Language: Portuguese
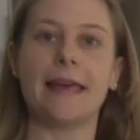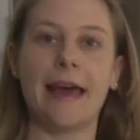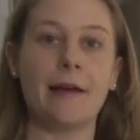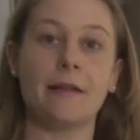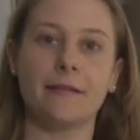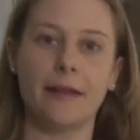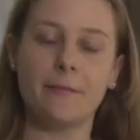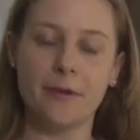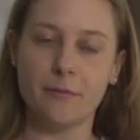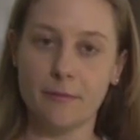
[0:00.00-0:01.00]
que é
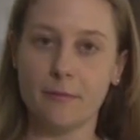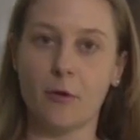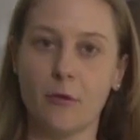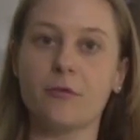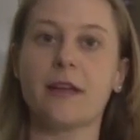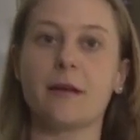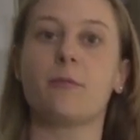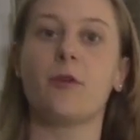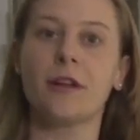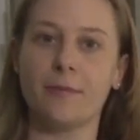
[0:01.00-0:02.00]
sempre bom ter
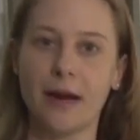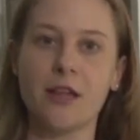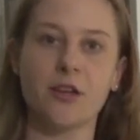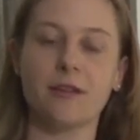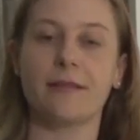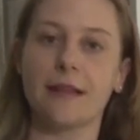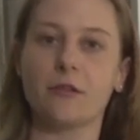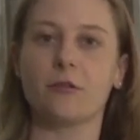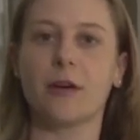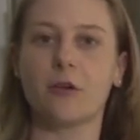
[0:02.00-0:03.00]
boas práticas
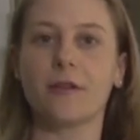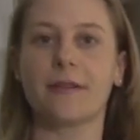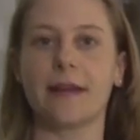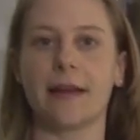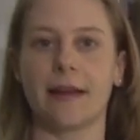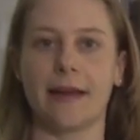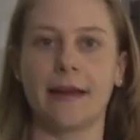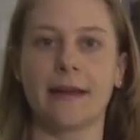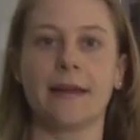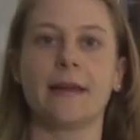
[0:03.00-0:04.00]
dentro de uma cozinha,
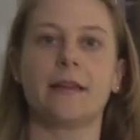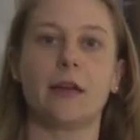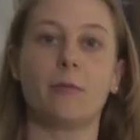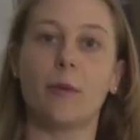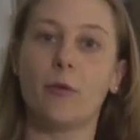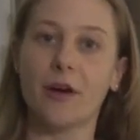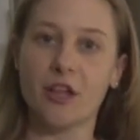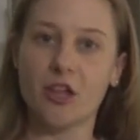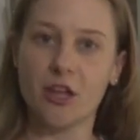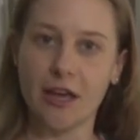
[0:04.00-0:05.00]
né? Ter uma
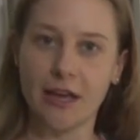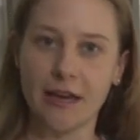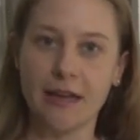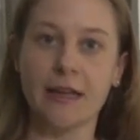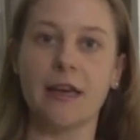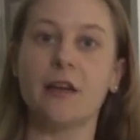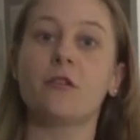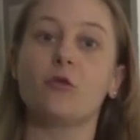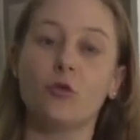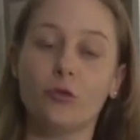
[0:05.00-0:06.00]
boa higiene,
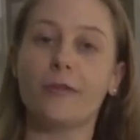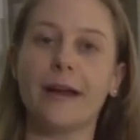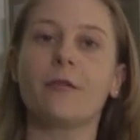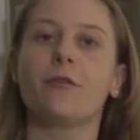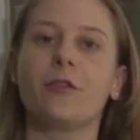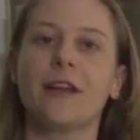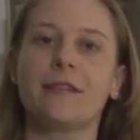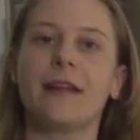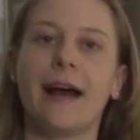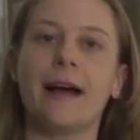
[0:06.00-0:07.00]
isso tudo vai
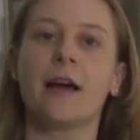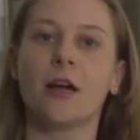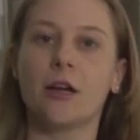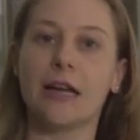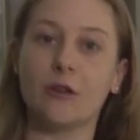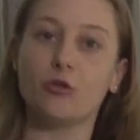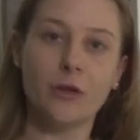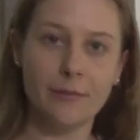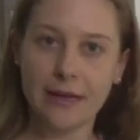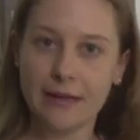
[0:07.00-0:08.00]
influenciar na
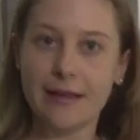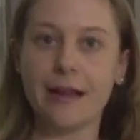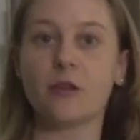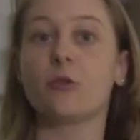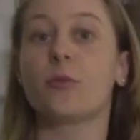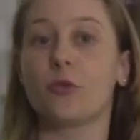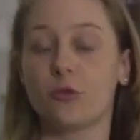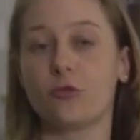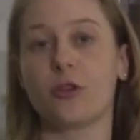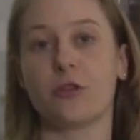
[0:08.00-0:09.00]
durabilidade do
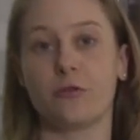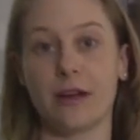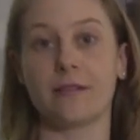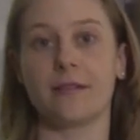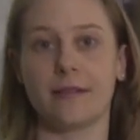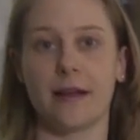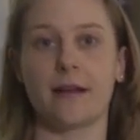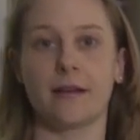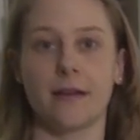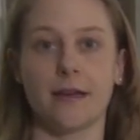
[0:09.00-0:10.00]
produto que tu vais
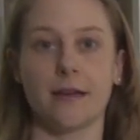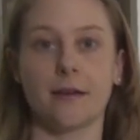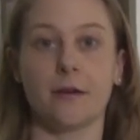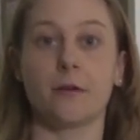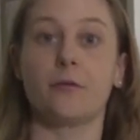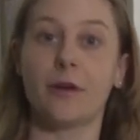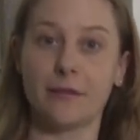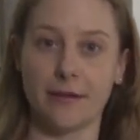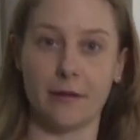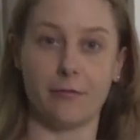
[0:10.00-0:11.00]
estar uh,
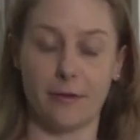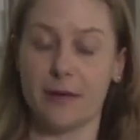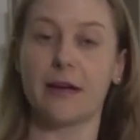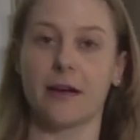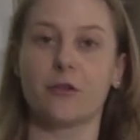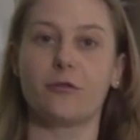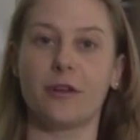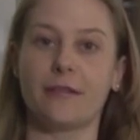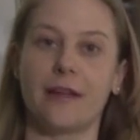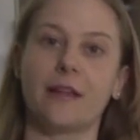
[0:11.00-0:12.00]
fazer, fabricando,
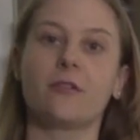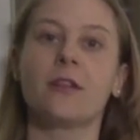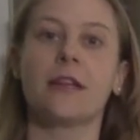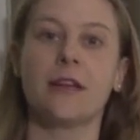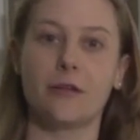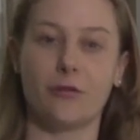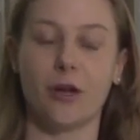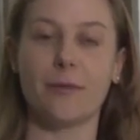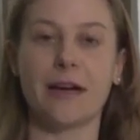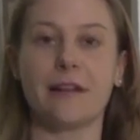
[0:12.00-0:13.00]
fazendo de
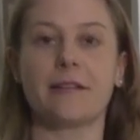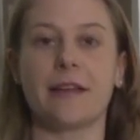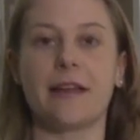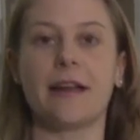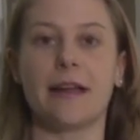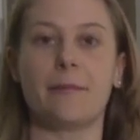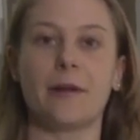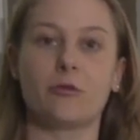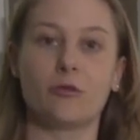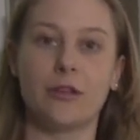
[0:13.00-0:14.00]
forma caseira, né,
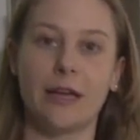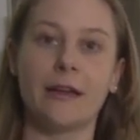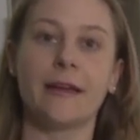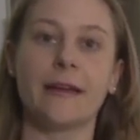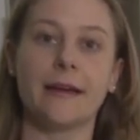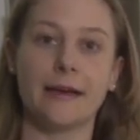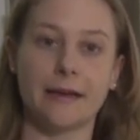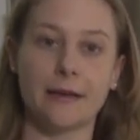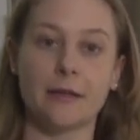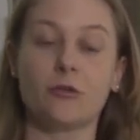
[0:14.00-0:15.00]
para tu ter
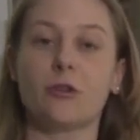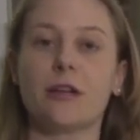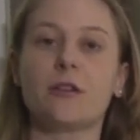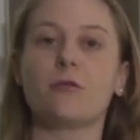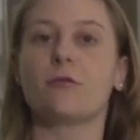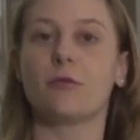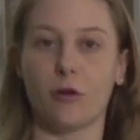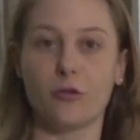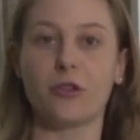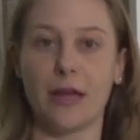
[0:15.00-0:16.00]
uh, durante um
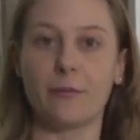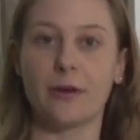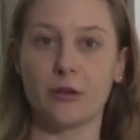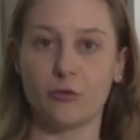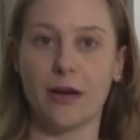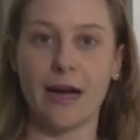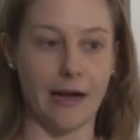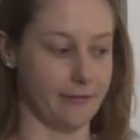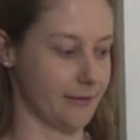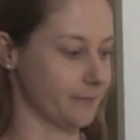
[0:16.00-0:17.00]
longo tempo na tua
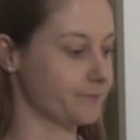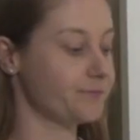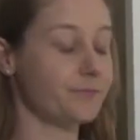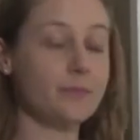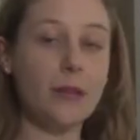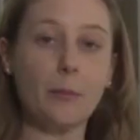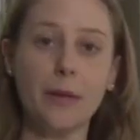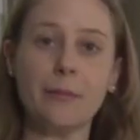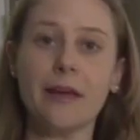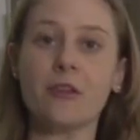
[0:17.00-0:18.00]
casa.
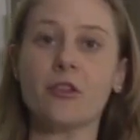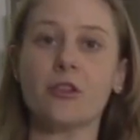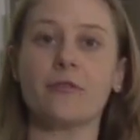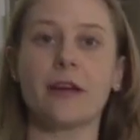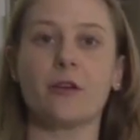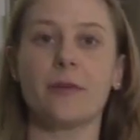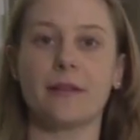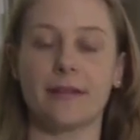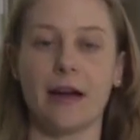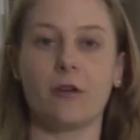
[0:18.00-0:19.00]
Primeiro a gente vai
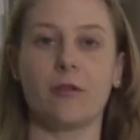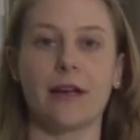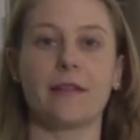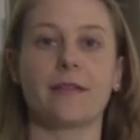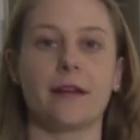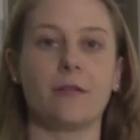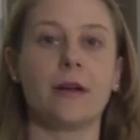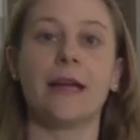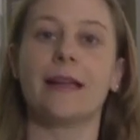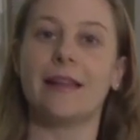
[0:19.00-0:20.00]
começar com a
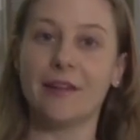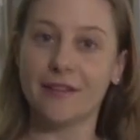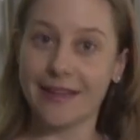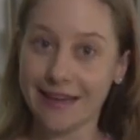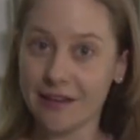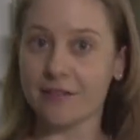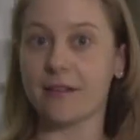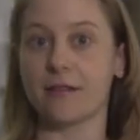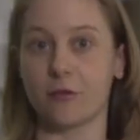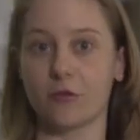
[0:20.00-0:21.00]
questão da
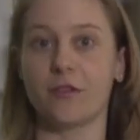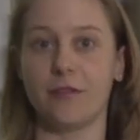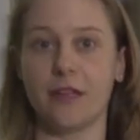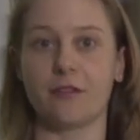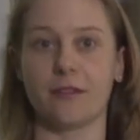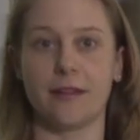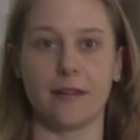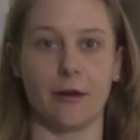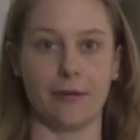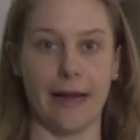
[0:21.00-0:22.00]
esterilização dos vidros,
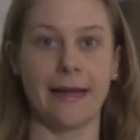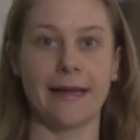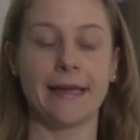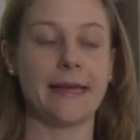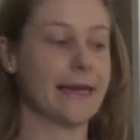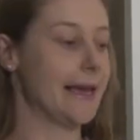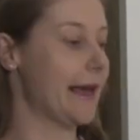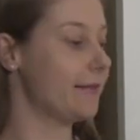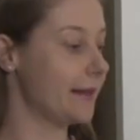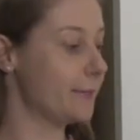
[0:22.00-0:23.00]
então, né?
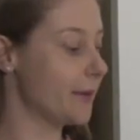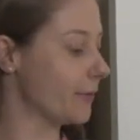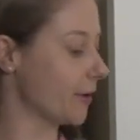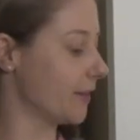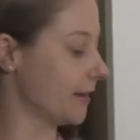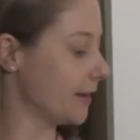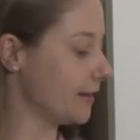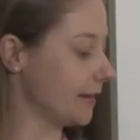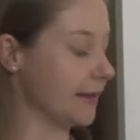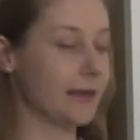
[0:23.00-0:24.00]
É sempre
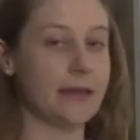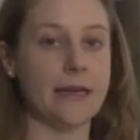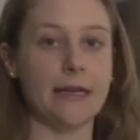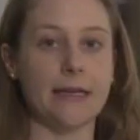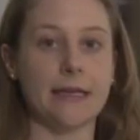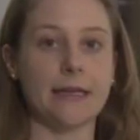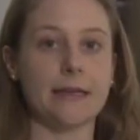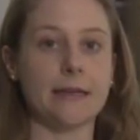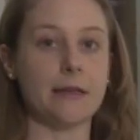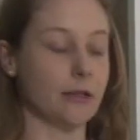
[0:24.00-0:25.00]
importante
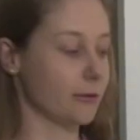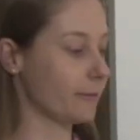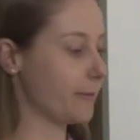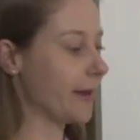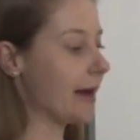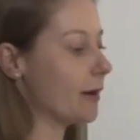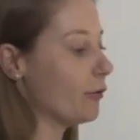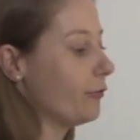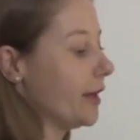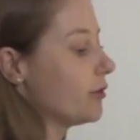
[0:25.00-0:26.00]
uh, pegar
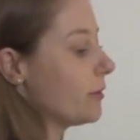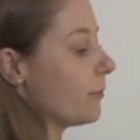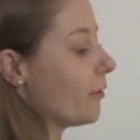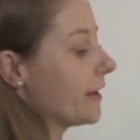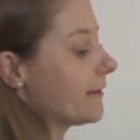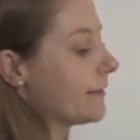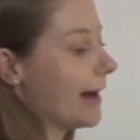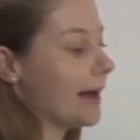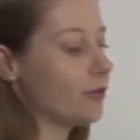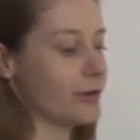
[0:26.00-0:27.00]
um vidro em bom
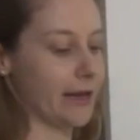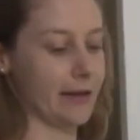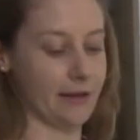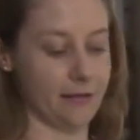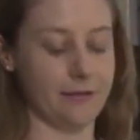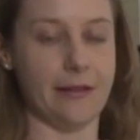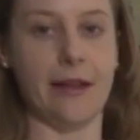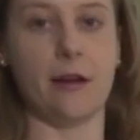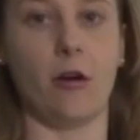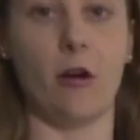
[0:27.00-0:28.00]
estado, né? Sem